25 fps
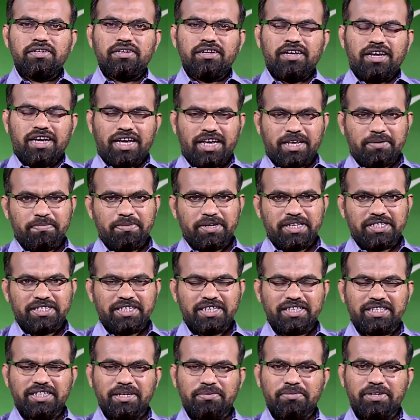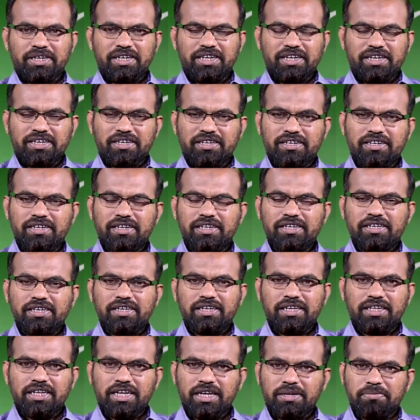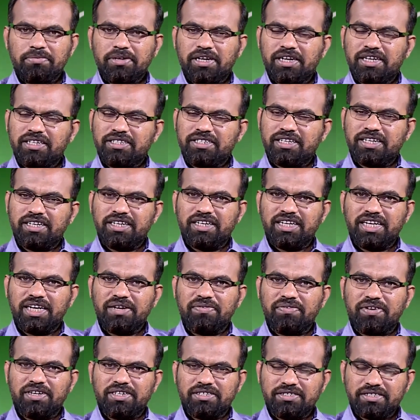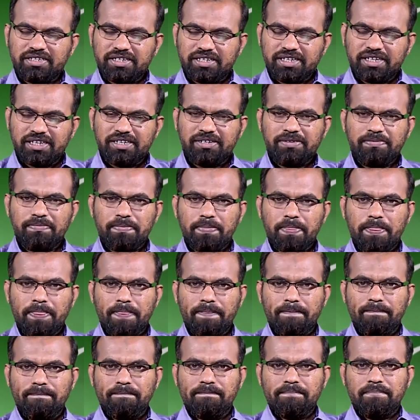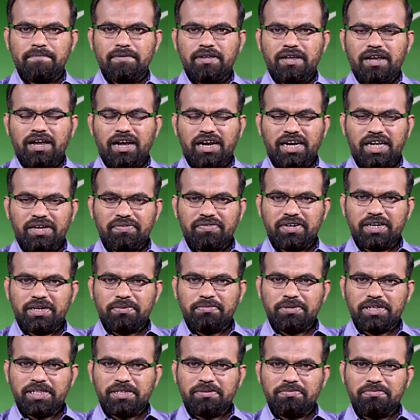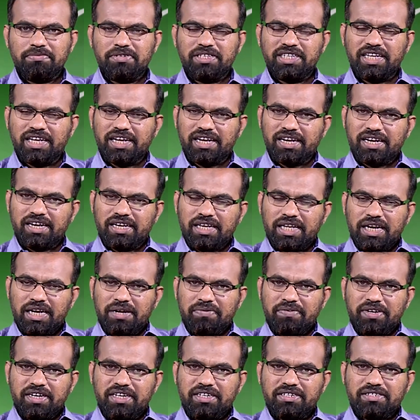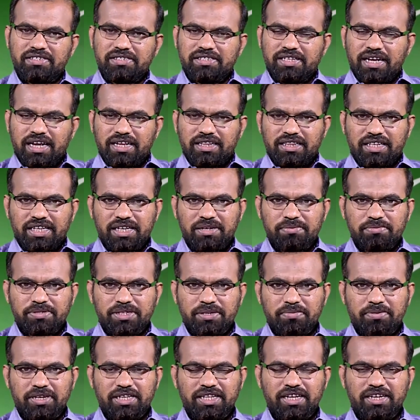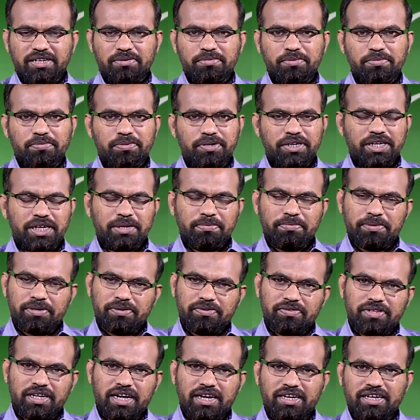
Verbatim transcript: ஐபிசி தமிழ் நேயர்களுக்கு இதயம் கடிந்த இனிய வாழ்த்துக்கள் அனைவரின் மீதும் ஏக இறைவனின் சாந்தியும் சமாதானமும் பொழியப்படுவதாக